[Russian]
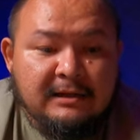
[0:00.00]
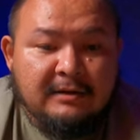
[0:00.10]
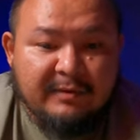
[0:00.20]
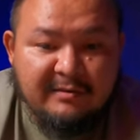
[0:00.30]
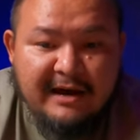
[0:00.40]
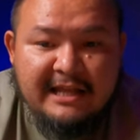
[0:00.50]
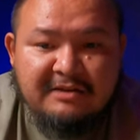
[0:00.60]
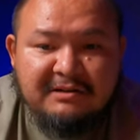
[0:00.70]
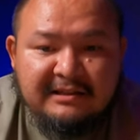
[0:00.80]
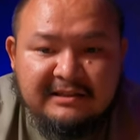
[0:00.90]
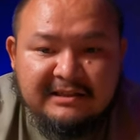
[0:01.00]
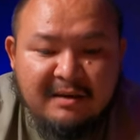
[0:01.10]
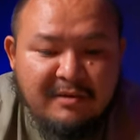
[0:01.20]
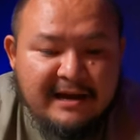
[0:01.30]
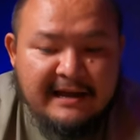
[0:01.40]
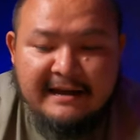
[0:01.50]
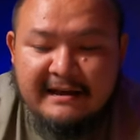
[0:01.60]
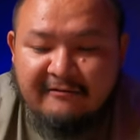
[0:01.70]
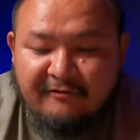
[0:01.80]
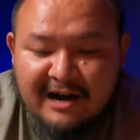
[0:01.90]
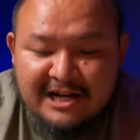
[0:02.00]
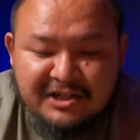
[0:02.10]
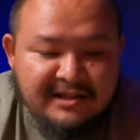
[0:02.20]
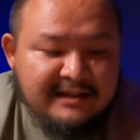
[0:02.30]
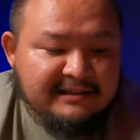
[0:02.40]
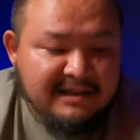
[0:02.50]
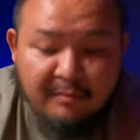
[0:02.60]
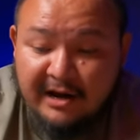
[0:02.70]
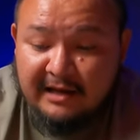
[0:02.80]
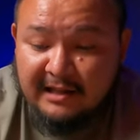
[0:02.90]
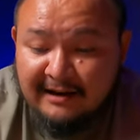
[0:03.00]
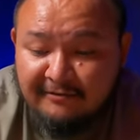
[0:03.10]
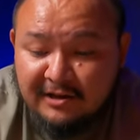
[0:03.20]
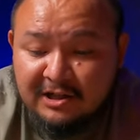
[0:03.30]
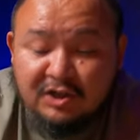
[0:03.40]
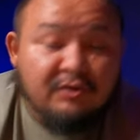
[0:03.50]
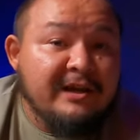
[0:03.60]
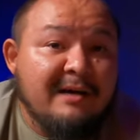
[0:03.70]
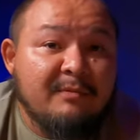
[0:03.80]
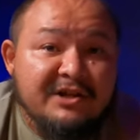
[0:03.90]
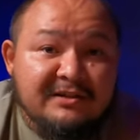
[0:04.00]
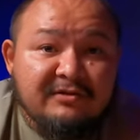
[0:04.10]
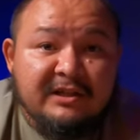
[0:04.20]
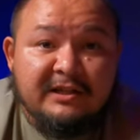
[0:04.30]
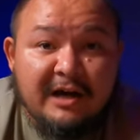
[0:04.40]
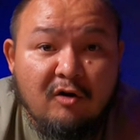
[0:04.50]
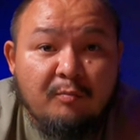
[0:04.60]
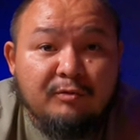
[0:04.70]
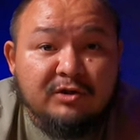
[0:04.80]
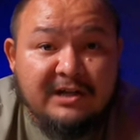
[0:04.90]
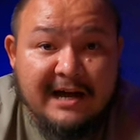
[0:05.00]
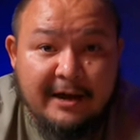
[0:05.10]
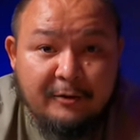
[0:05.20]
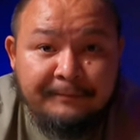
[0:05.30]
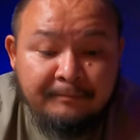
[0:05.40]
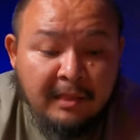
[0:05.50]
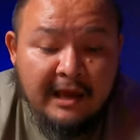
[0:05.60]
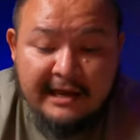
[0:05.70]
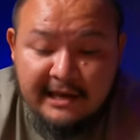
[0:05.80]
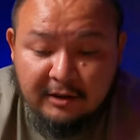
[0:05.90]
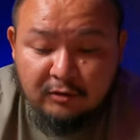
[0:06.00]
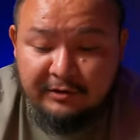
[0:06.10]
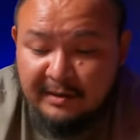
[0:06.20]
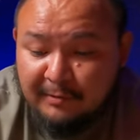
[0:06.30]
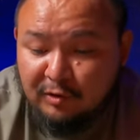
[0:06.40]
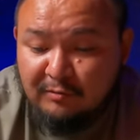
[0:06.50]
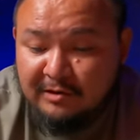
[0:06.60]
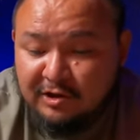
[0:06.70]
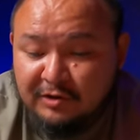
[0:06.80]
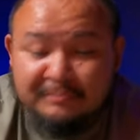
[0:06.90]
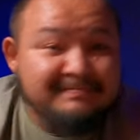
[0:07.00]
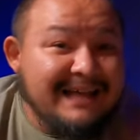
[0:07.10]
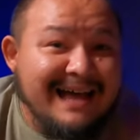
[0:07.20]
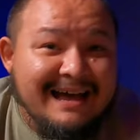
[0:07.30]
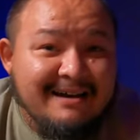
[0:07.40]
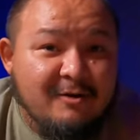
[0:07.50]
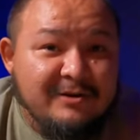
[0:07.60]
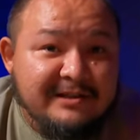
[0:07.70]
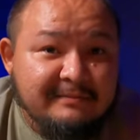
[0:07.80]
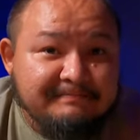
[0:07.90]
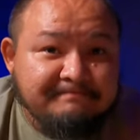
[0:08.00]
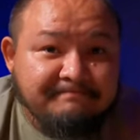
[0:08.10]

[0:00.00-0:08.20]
Понимаете, вот это самое важное, самое главное, что я обычно всегда упускаю. И тут я подумал, что а, хуй с ним.